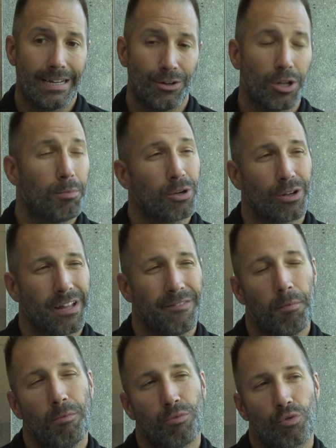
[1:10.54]
on n'avait
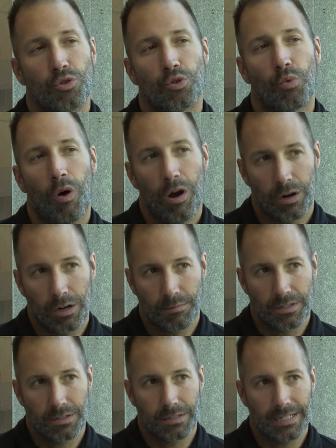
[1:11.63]
pas beaucoup de joueurs comme
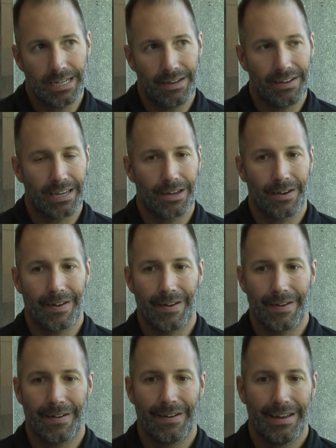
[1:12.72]
ça, tu sais, avec
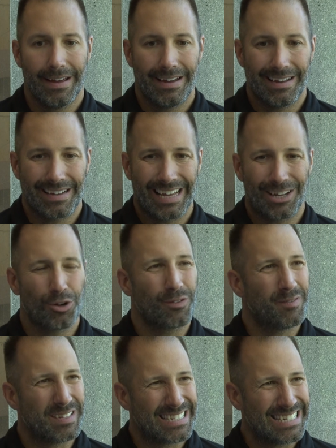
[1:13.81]
euh, euh, quelqu'un de
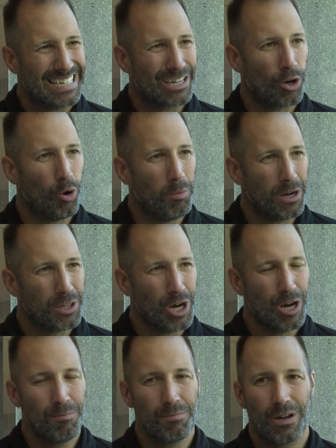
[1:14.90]
physique, gros
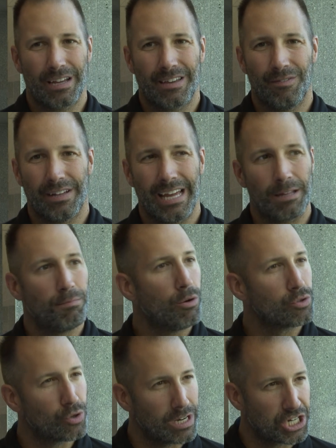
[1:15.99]
bonhomme, euh, qui va d'être bon
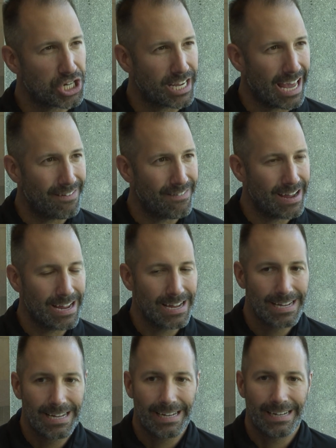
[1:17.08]
sur l'échec avant,
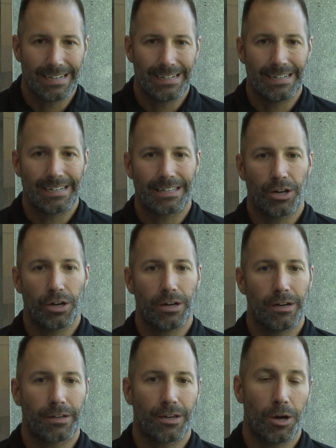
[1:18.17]
euh, qui,
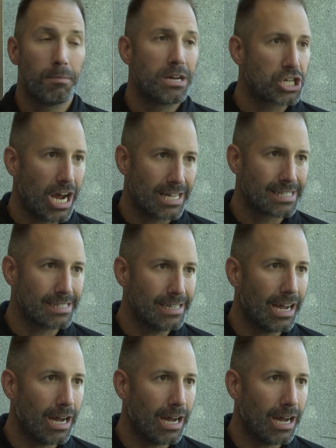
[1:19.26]
a, un méchant tir